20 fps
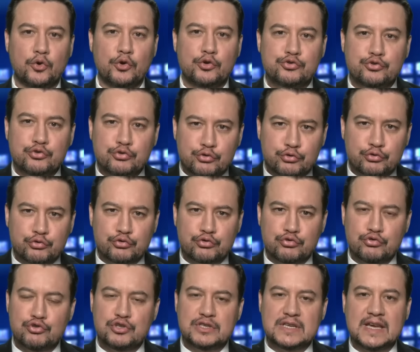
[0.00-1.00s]
Özgür
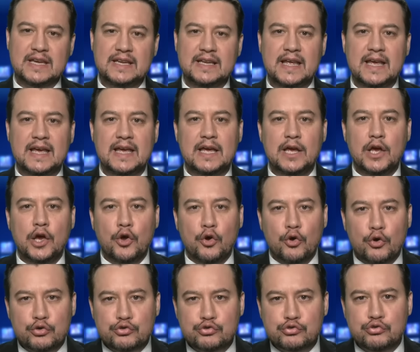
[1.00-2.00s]
düşünceyle,
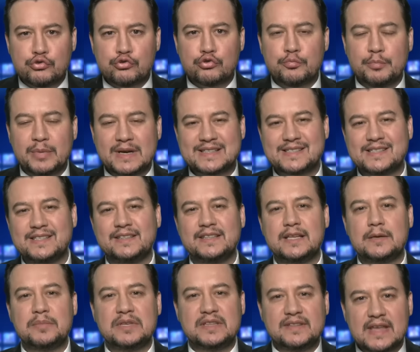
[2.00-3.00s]
özgür
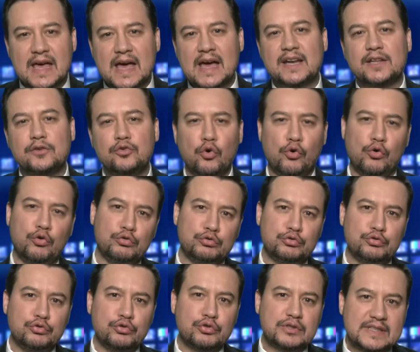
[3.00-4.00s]
basınla bir derdi
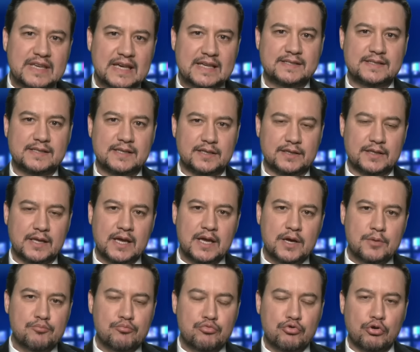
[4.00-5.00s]
olduğu kesin
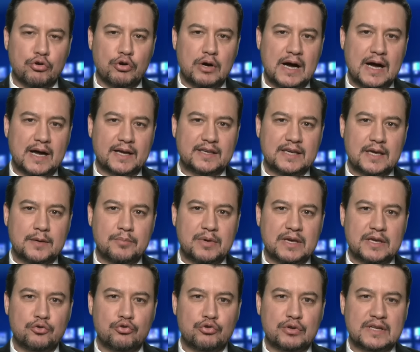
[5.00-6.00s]
bu
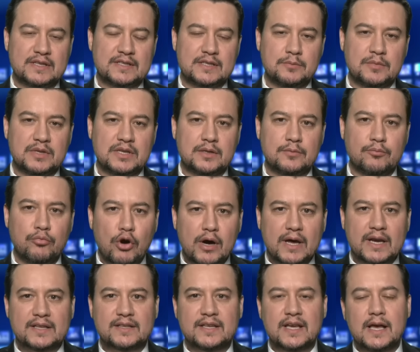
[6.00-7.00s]
AKP yönetiminin. Bu
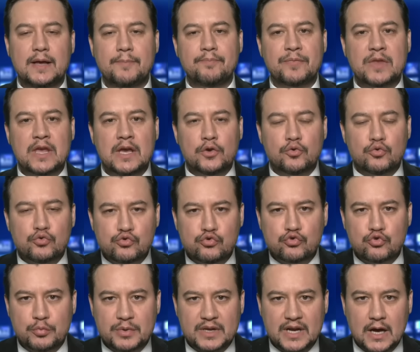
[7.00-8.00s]
arada
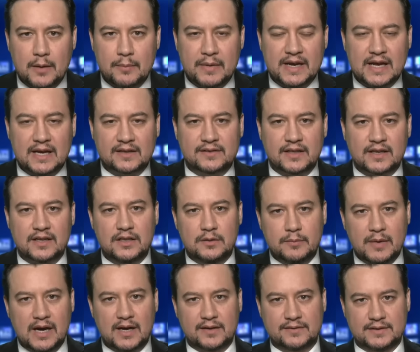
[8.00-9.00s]
üzücü bir haber
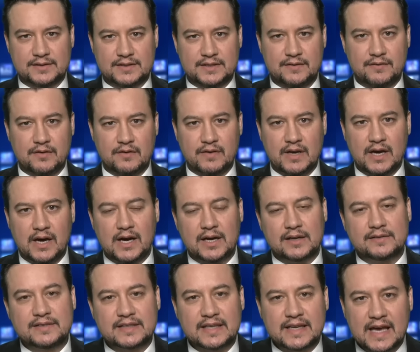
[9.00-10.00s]
aktaralım. Artı TV ve
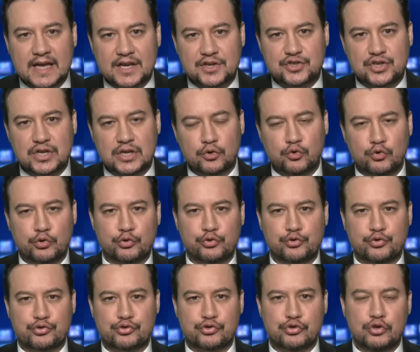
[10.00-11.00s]
Artı Gerçeğin
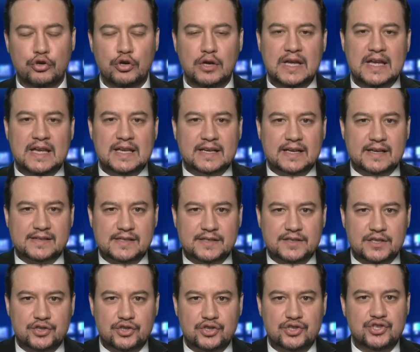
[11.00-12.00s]
kurucusu
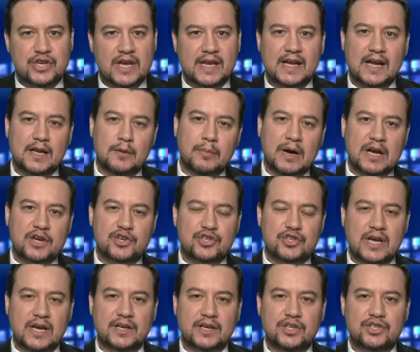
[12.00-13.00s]
gazeteci Celal
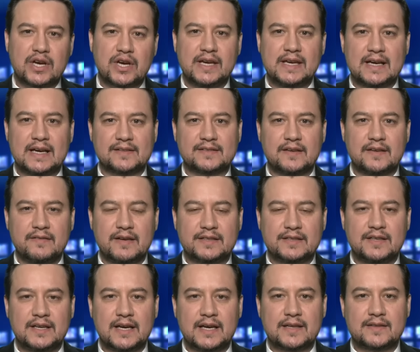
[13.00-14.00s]
Başlangıç hayata
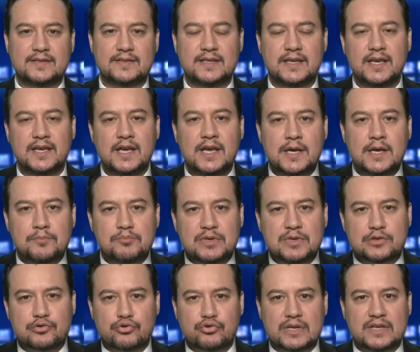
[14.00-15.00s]
veda etti.
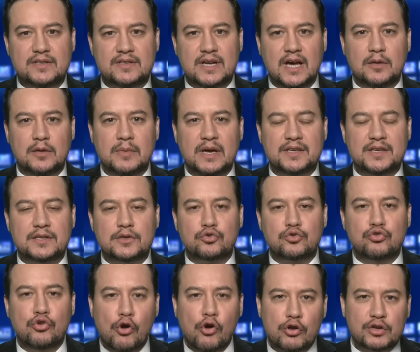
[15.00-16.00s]
Bir süredir
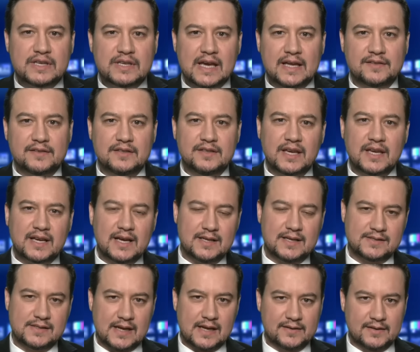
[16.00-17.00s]
Almanya'nın Köln kentinde
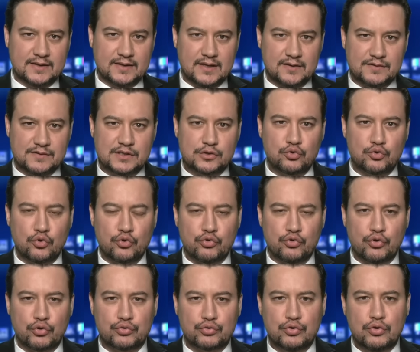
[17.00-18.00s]
kanser tedavisi
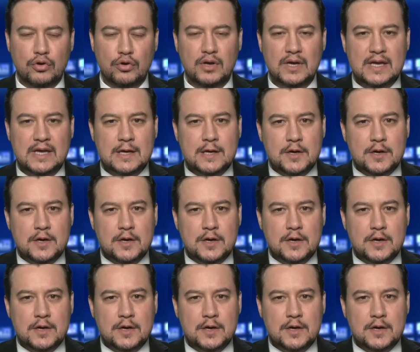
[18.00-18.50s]
görüyordu.